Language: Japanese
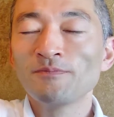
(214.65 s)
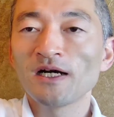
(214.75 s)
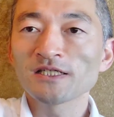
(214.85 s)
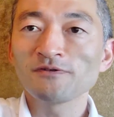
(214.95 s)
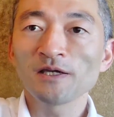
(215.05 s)

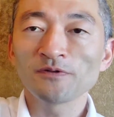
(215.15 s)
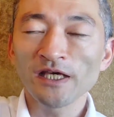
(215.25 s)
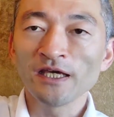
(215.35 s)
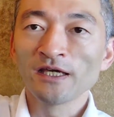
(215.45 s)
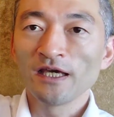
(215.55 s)
まあ、味わい
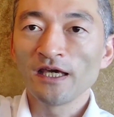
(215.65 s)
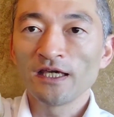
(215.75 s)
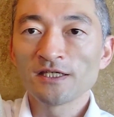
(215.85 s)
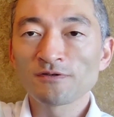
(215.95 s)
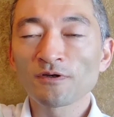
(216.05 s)
もね、
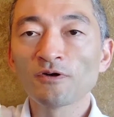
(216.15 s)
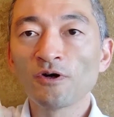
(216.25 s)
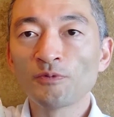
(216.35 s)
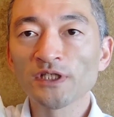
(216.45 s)
えー、非常にこう